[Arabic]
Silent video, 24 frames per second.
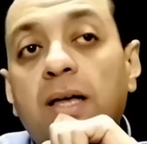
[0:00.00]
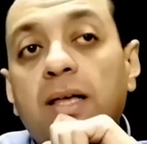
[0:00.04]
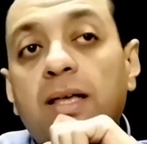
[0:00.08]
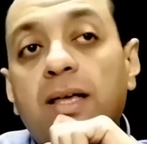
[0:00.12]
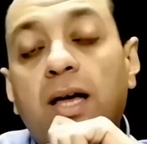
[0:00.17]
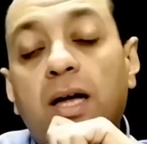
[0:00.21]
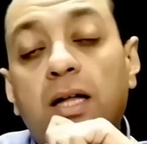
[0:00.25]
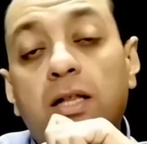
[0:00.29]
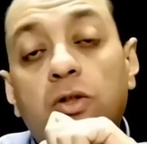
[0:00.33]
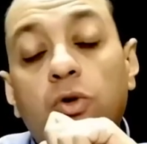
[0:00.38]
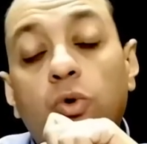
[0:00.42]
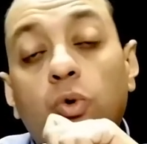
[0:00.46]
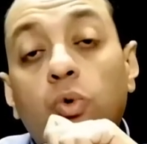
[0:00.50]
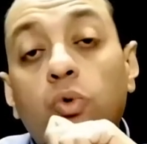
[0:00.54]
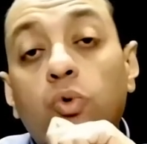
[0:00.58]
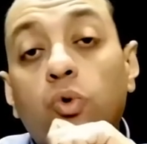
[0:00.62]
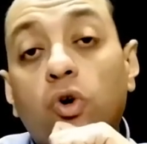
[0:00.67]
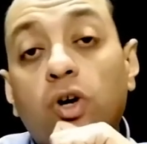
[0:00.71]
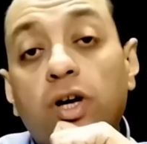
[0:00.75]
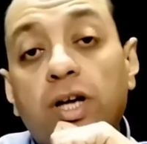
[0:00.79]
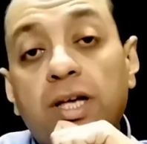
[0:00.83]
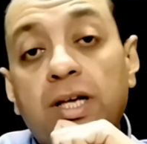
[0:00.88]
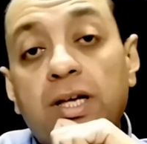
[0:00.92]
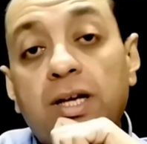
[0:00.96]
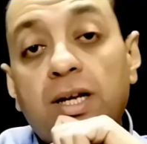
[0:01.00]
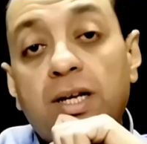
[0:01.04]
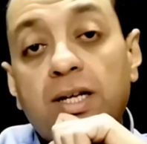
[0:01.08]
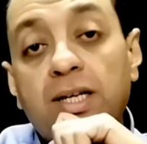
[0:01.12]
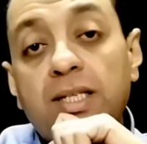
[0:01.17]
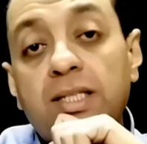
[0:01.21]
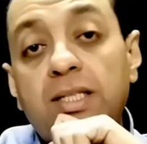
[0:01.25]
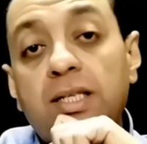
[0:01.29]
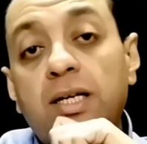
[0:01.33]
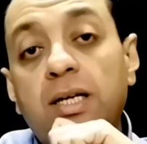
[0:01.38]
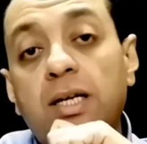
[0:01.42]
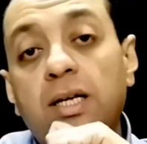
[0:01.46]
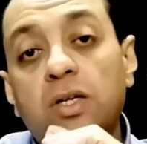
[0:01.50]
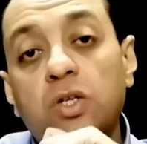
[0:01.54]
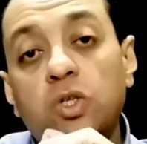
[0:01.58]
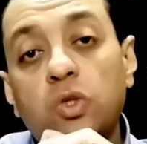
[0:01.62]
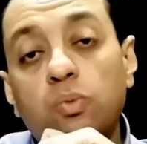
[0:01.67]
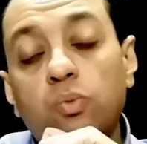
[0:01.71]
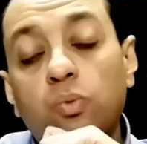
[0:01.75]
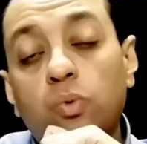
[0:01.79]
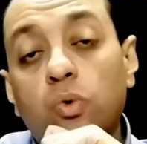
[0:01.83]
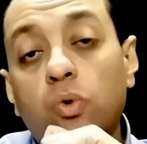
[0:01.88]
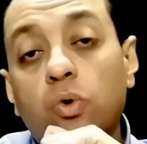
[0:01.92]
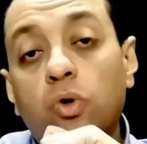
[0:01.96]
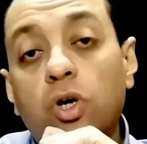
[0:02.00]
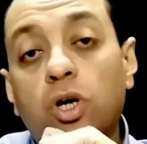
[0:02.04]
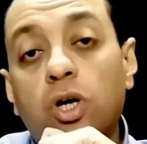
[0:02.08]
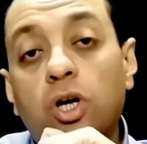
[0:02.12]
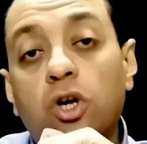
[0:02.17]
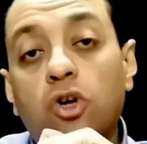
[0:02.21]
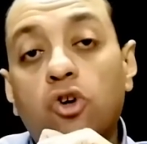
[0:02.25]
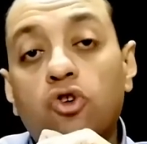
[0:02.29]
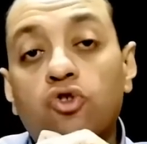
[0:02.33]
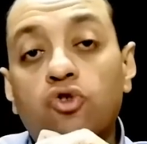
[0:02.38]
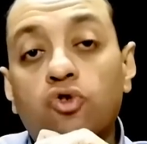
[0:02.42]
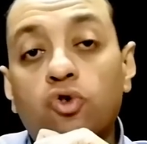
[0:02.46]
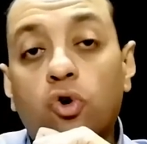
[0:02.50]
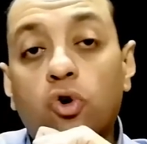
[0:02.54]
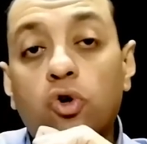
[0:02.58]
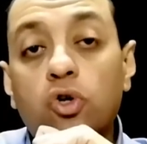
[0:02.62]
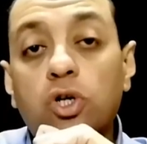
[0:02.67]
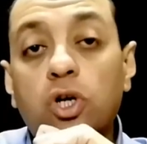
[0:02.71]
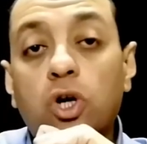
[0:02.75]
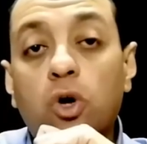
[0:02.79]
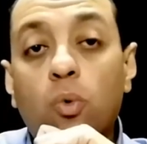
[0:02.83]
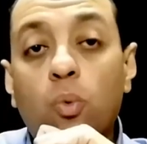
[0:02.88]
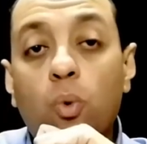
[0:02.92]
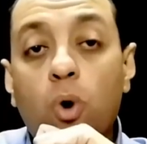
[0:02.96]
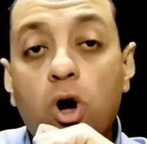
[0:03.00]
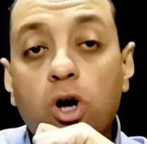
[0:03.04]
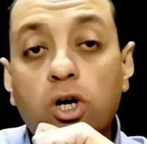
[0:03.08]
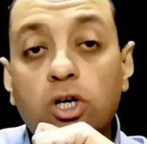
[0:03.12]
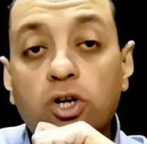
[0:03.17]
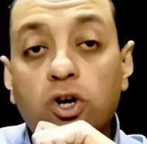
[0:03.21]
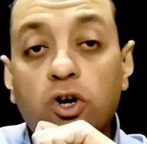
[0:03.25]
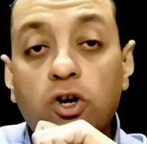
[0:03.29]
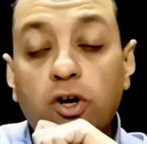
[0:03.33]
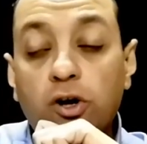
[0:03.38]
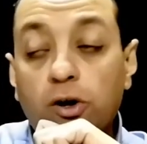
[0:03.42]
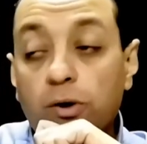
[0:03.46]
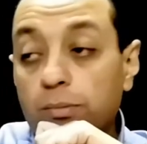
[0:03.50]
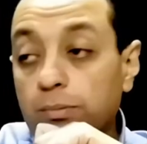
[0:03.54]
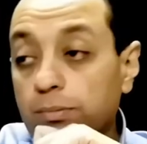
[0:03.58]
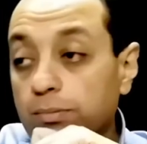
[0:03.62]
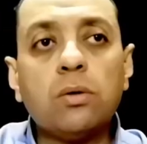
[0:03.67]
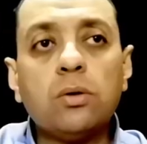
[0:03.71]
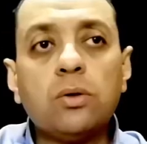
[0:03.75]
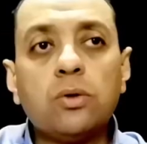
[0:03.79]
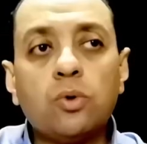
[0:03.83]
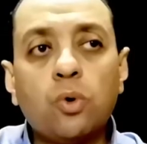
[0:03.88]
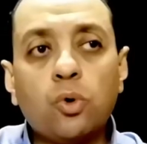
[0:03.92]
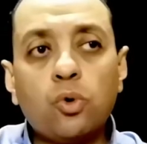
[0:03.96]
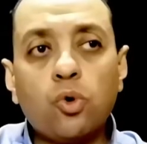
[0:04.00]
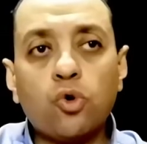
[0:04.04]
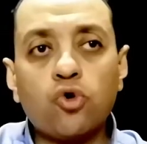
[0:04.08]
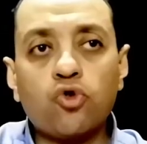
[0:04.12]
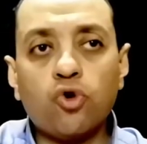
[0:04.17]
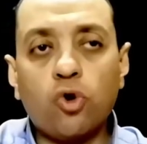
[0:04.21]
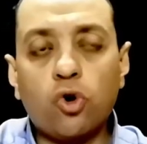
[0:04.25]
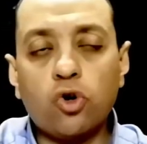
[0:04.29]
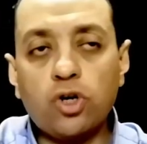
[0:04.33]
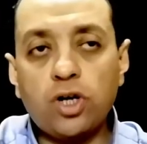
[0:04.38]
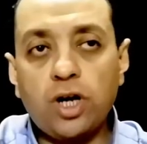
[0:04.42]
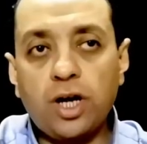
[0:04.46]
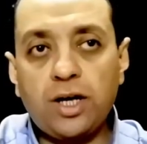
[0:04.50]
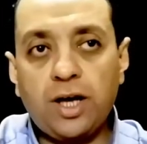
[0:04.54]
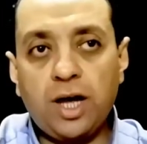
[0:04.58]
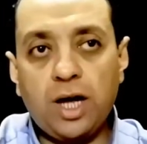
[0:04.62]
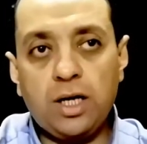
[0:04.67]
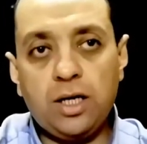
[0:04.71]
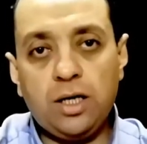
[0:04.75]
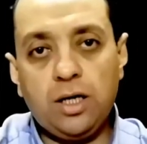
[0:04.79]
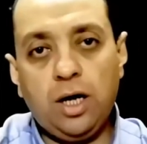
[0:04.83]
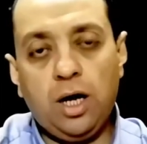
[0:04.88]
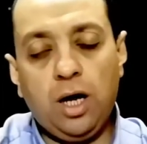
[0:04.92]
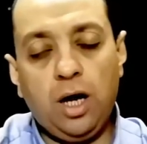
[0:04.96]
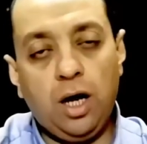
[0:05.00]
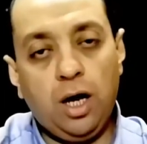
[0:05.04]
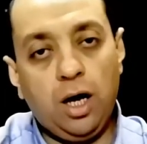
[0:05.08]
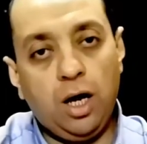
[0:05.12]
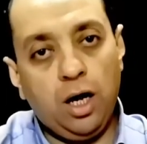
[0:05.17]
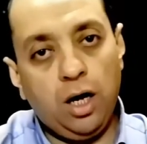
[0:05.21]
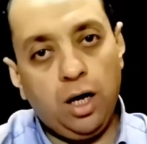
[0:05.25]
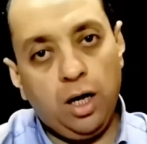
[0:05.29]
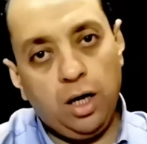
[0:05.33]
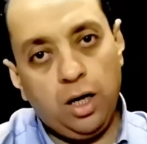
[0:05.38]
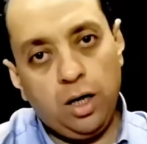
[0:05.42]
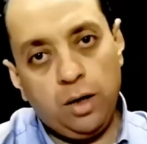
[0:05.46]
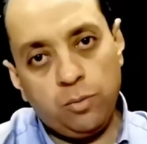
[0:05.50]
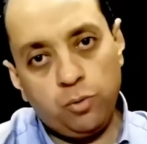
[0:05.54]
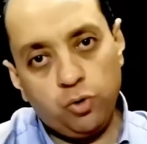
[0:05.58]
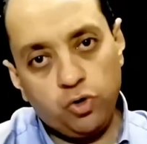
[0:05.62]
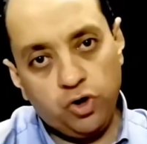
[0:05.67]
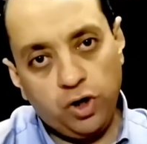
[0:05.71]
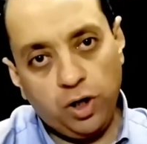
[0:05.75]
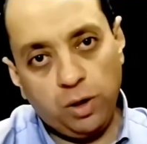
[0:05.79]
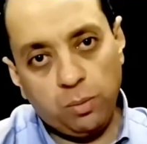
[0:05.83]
كان دكتور إنجليزي اسمه آه، جون وارنوك دكتور جون كان آه، مدير